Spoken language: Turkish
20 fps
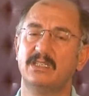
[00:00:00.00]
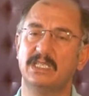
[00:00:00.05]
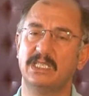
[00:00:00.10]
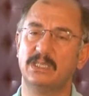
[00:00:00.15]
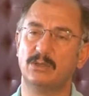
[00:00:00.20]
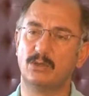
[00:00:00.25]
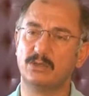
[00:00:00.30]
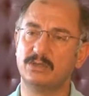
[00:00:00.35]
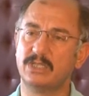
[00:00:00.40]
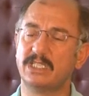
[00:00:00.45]
E,
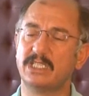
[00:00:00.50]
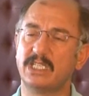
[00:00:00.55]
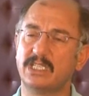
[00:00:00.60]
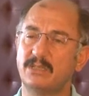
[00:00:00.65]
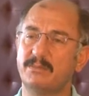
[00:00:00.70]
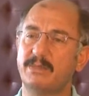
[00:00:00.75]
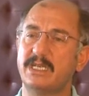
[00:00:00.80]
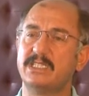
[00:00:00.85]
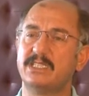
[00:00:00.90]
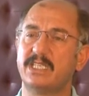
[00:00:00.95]
onlarda
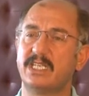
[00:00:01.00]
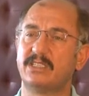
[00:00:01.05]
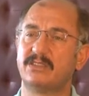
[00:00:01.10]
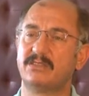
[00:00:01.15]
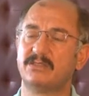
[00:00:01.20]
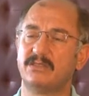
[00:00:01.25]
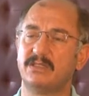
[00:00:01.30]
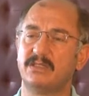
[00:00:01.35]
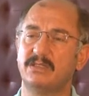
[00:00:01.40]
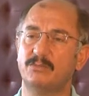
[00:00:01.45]
da
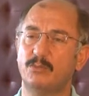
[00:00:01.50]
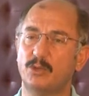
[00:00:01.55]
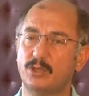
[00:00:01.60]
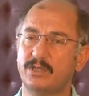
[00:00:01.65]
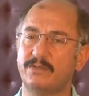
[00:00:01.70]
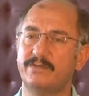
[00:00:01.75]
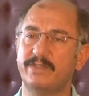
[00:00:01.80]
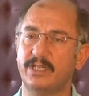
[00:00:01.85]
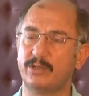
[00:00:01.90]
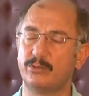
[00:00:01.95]
benzer
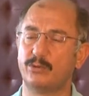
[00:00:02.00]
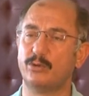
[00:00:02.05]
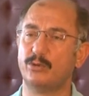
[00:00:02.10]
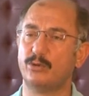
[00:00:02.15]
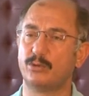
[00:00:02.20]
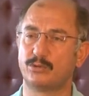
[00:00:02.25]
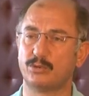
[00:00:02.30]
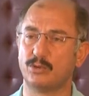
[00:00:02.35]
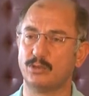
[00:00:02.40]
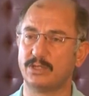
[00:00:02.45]
motifleri
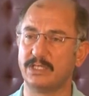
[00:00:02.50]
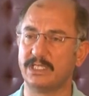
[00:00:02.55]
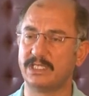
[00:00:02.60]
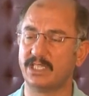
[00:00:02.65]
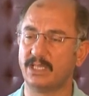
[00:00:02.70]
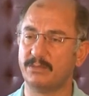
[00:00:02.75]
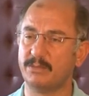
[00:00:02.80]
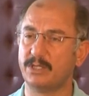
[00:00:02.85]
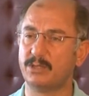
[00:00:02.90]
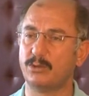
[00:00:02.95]
görüyorsunuz
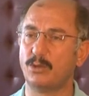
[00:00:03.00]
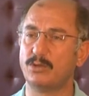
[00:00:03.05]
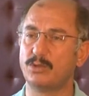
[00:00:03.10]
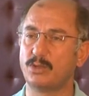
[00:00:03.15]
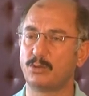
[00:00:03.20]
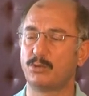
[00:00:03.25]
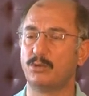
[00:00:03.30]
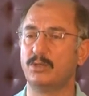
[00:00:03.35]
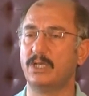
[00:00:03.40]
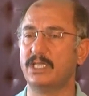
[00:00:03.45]
İslamiyet'ten
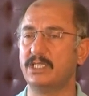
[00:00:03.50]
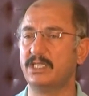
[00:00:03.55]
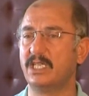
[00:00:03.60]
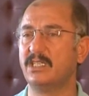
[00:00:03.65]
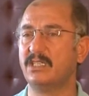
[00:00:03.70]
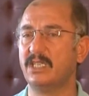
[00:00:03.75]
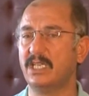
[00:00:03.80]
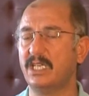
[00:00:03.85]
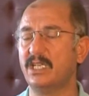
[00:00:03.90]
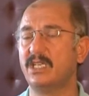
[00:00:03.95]
önce kullanılan.
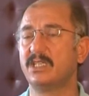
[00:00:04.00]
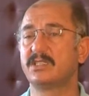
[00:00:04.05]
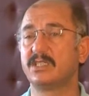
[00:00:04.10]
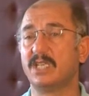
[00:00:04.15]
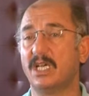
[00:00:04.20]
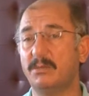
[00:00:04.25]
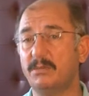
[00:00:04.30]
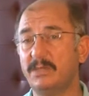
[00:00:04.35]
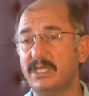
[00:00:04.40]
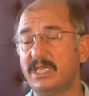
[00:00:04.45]

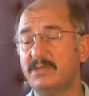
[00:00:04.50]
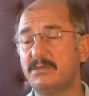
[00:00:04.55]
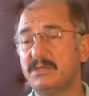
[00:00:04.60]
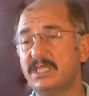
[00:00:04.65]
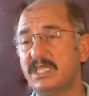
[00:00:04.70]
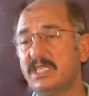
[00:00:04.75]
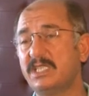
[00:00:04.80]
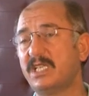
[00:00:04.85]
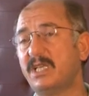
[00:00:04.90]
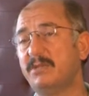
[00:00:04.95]

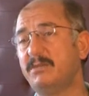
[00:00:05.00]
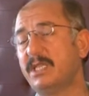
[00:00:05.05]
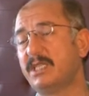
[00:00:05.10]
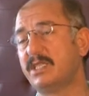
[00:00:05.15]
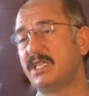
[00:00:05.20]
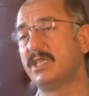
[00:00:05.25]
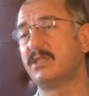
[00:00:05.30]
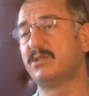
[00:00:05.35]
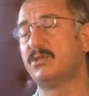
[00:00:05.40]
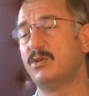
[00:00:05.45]
Camilerimizde
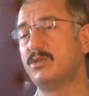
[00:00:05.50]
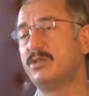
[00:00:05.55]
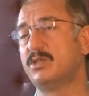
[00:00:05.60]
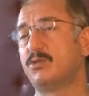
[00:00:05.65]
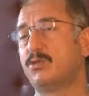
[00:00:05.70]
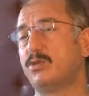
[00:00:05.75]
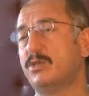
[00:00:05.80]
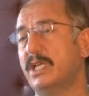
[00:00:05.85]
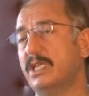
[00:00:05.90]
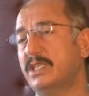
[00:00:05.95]
İslamiyet'ten önce
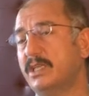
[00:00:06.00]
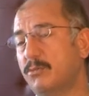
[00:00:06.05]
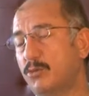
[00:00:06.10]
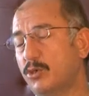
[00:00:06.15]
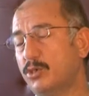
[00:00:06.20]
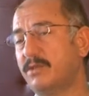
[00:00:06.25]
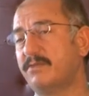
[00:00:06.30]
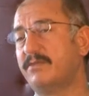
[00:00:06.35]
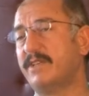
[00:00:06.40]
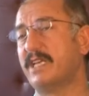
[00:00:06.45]
kullanılan
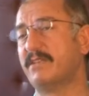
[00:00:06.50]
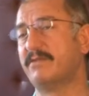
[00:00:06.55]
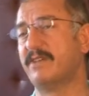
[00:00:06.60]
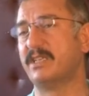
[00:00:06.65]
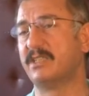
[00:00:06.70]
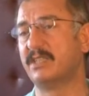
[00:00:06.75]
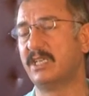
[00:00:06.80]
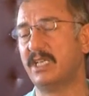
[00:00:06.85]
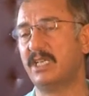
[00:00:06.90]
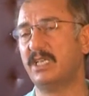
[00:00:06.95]
motifler
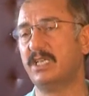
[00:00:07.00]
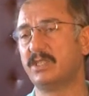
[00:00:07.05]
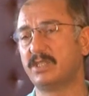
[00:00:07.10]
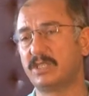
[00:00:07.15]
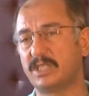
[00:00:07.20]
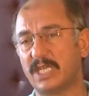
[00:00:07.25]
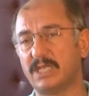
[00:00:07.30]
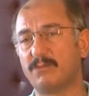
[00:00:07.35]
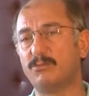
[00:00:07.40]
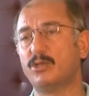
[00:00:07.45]
var.
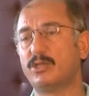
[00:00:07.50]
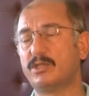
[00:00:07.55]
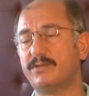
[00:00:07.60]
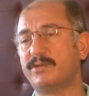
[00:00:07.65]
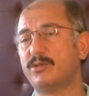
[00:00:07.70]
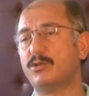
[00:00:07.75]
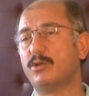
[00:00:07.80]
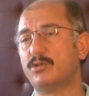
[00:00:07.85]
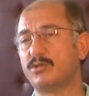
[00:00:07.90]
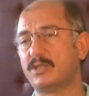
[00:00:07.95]
Çiçek
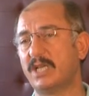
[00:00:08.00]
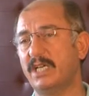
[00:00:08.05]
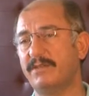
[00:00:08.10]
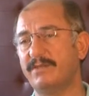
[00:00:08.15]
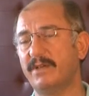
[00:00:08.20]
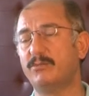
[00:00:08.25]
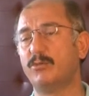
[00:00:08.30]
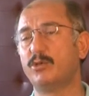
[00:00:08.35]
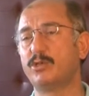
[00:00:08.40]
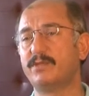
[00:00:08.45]
motifi de olsa,
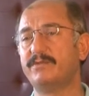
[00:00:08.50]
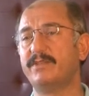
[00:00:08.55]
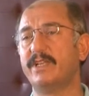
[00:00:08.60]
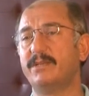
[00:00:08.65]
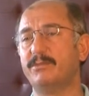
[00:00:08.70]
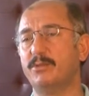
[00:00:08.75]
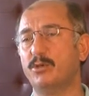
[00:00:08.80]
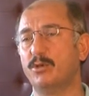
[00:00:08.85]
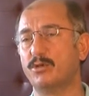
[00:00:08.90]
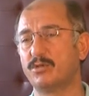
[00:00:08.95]
hayvan
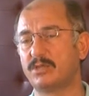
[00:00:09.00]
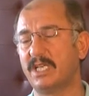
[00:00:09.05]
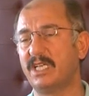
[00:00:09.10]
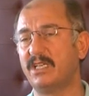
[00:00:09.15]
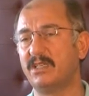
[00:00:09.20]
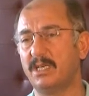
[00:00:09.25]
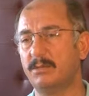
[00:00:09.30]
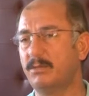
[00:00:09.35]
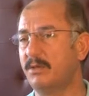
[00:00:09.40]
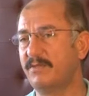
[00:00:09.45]
motifleri bile olsa
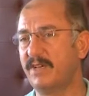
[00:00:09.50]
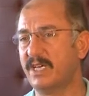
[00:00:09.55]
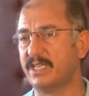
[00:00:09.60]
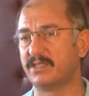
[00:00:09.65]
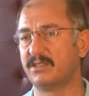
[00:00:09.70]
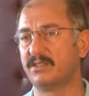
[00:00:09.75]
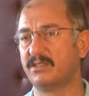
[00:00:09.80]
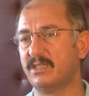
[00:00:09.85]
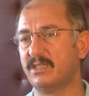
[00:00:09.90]
ama var.